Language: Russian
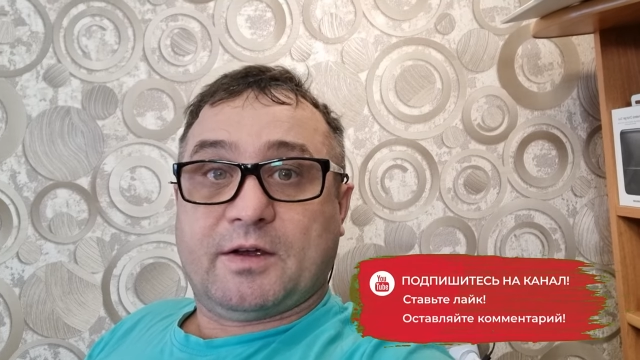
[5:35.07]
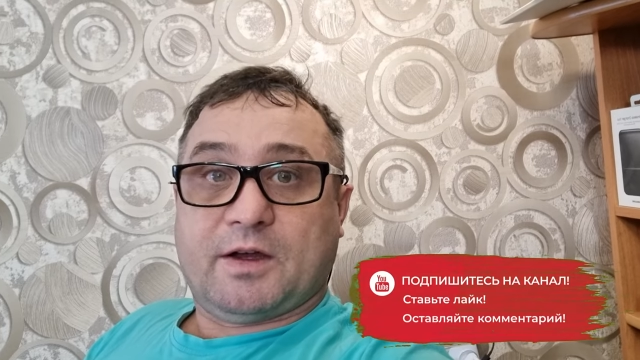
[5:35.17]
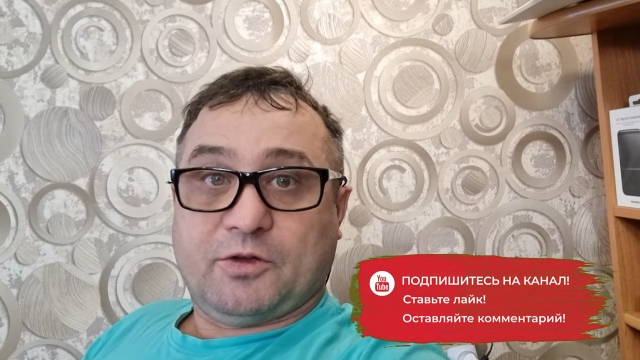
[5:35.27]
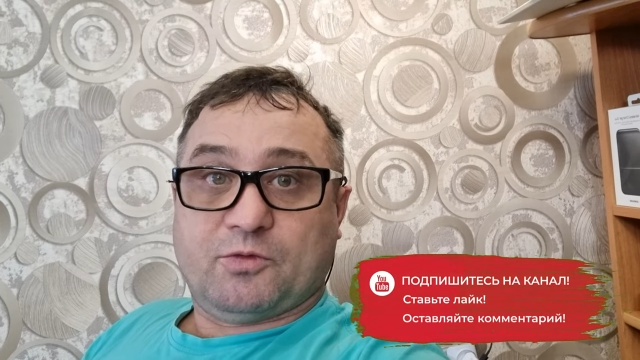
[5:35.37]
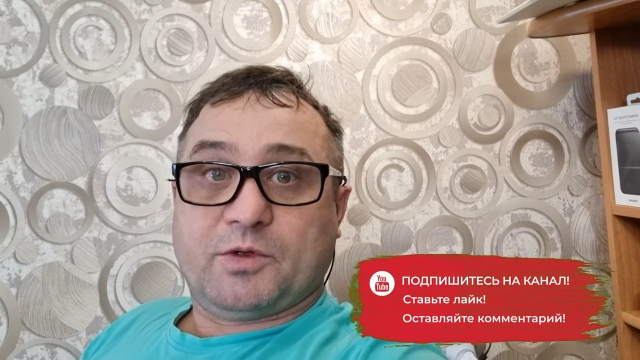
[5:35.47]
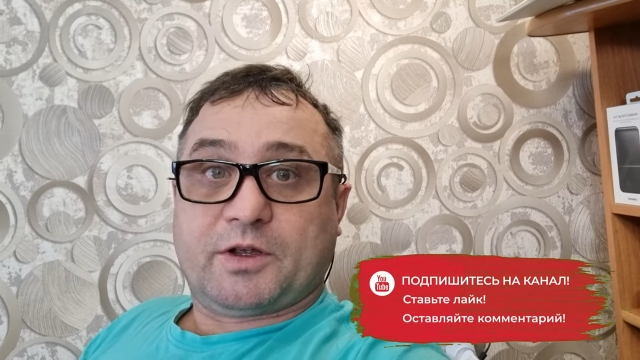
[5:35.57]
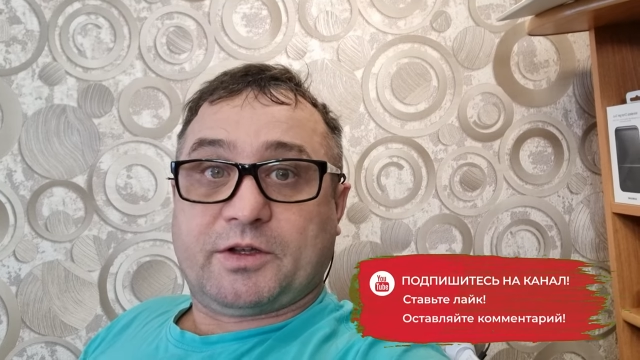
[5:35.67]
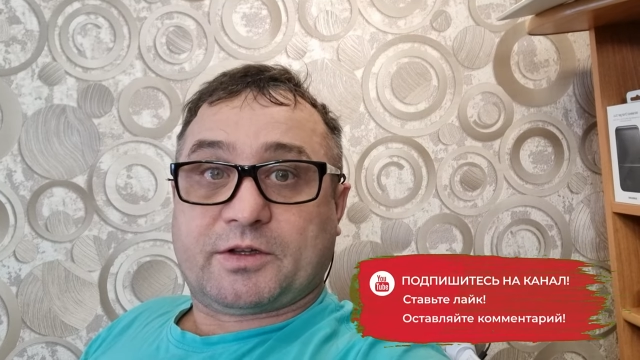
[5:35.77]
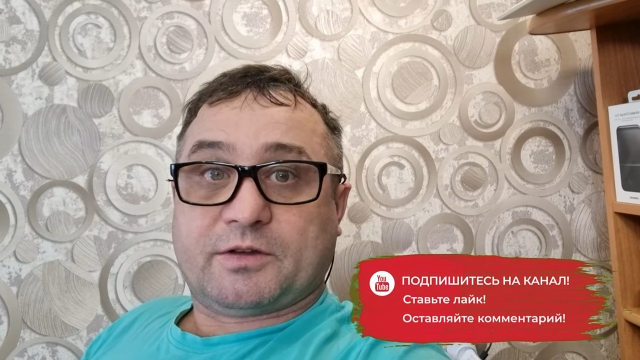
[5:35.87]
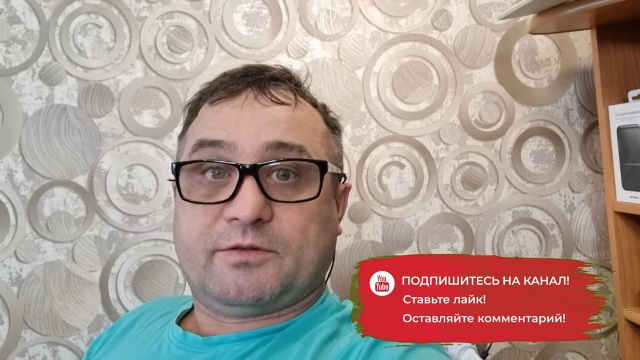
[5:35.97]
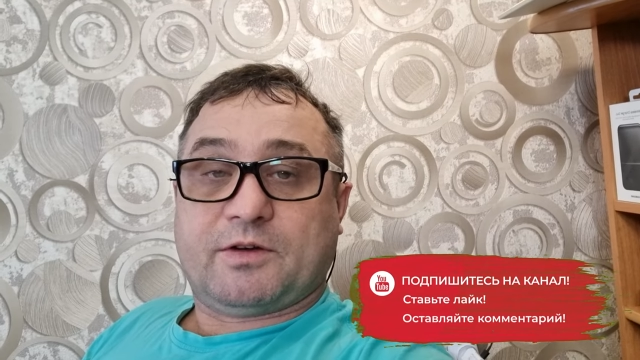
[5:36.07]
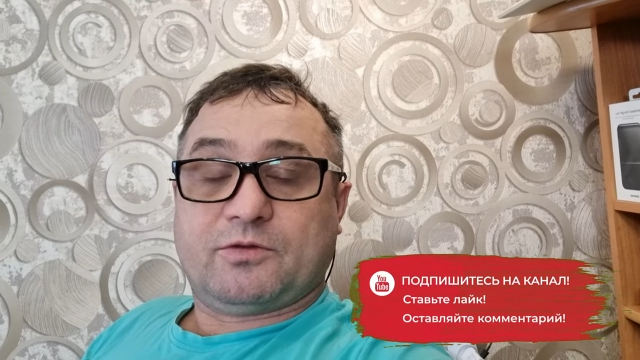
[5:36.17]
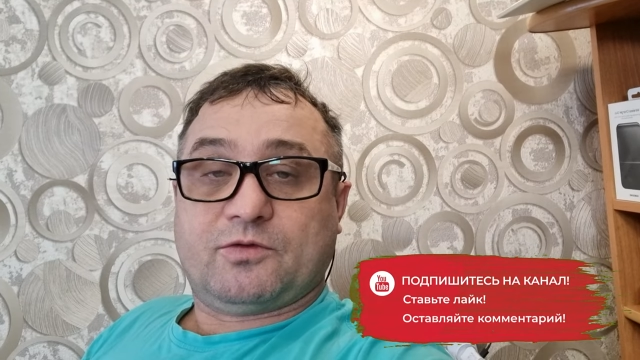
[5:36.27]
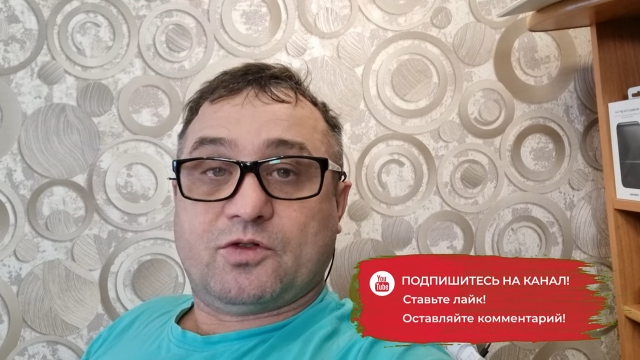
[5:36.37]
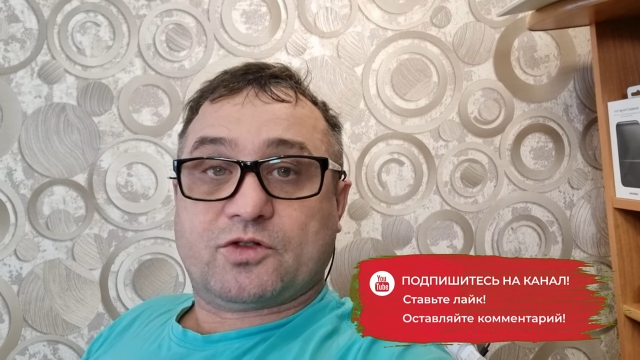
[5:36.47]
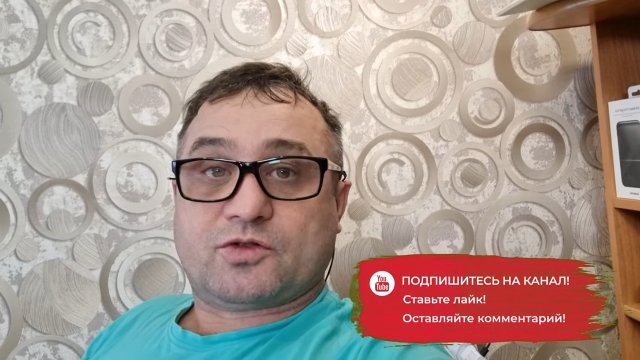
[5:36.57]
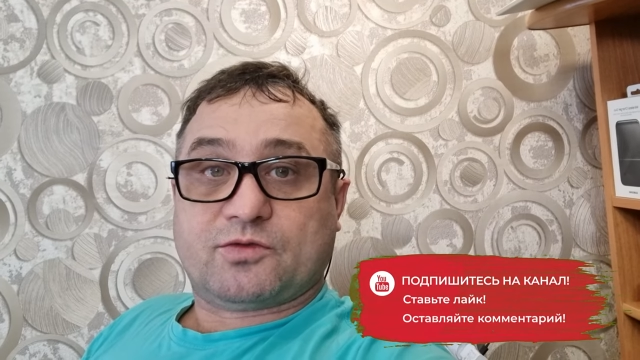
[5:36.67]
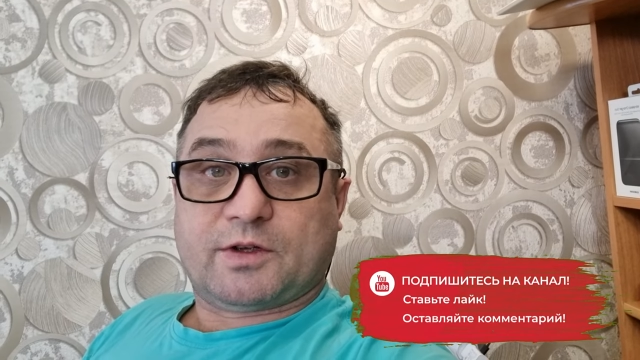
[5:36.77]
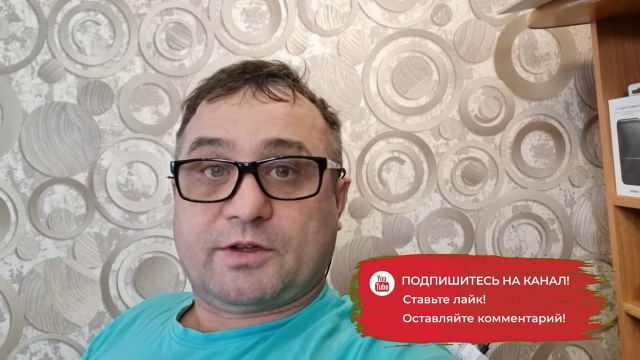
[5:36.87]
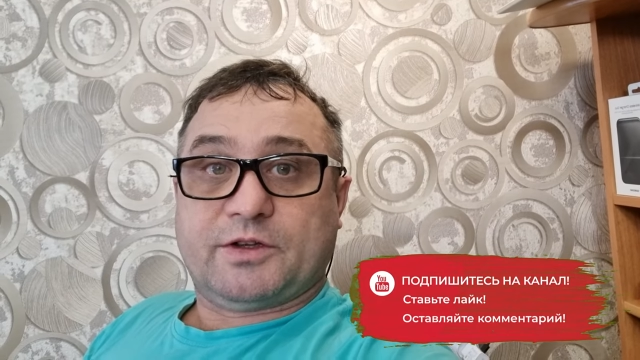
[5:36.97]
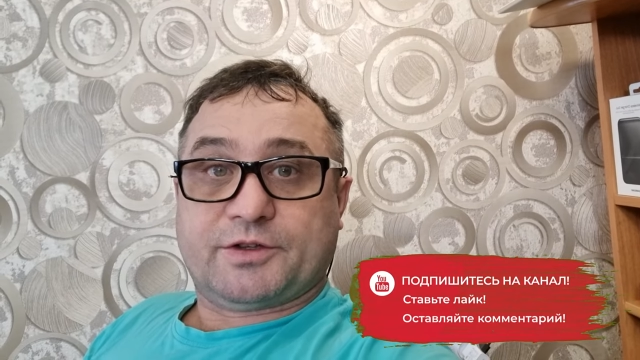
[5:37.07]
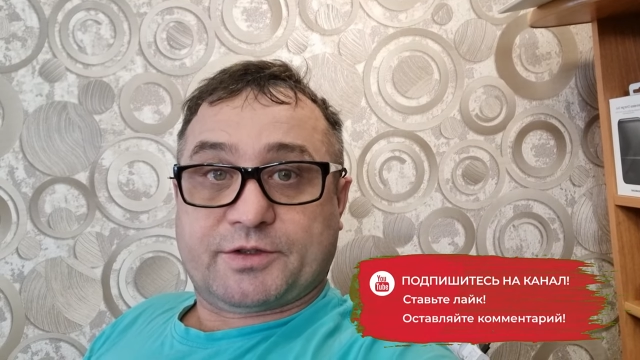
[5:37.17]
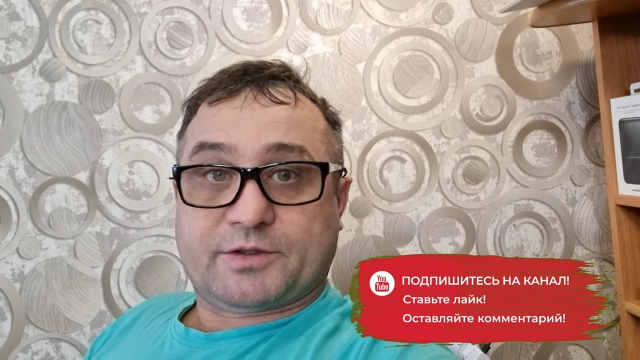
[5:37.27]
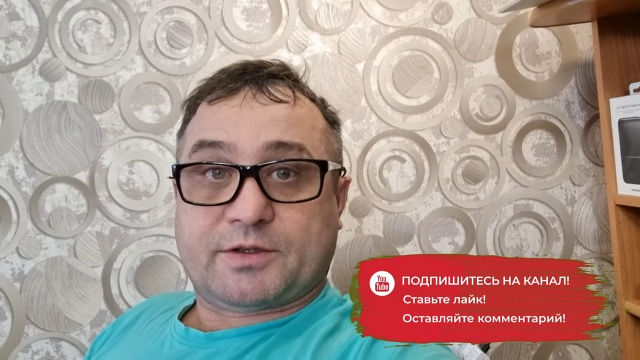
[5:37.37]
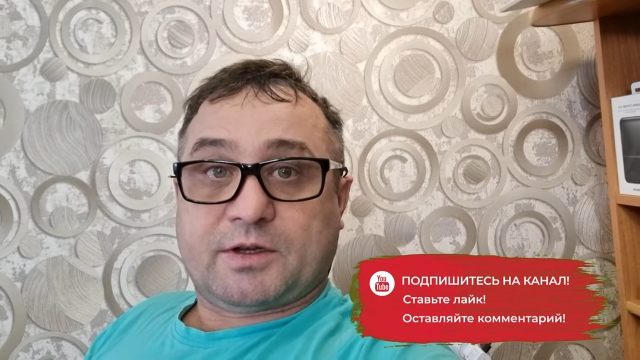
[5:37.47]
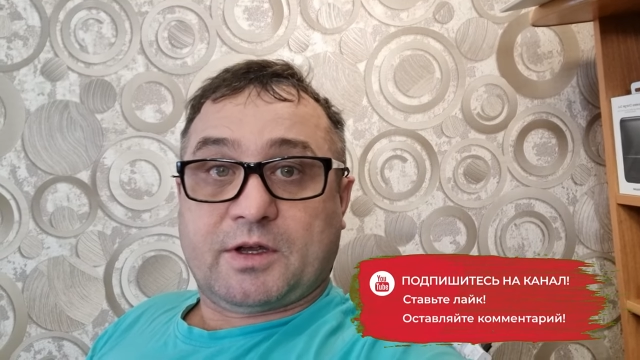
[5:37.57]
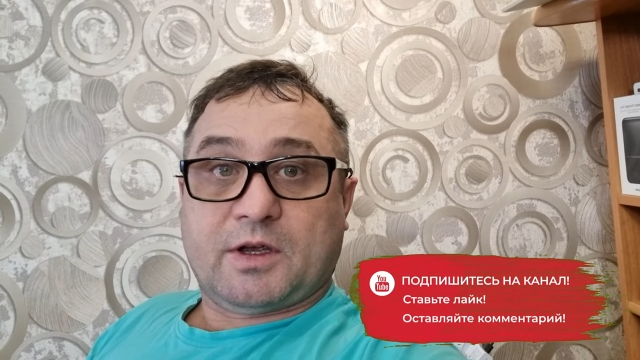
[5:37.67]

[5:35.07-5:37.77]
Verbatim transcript: они у меня где-то двое суток держатся.